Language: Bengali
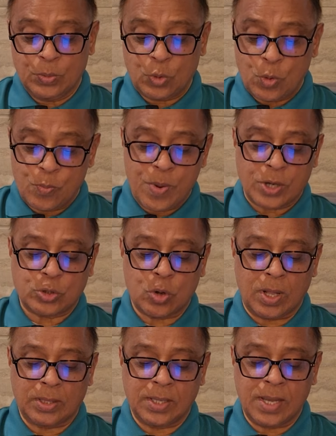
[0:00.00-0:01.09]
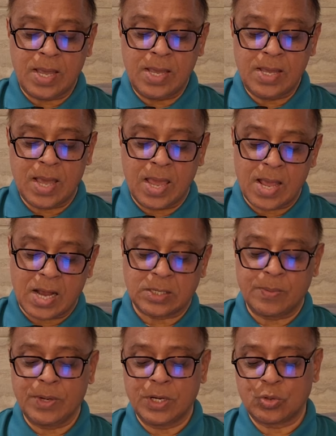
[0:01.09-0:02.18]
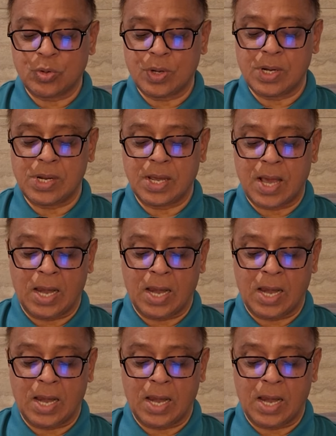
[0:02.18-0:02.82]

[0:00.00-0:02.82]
রোববার সকাল থেকেই এই আসামিকে সঙ্গে নিয়ে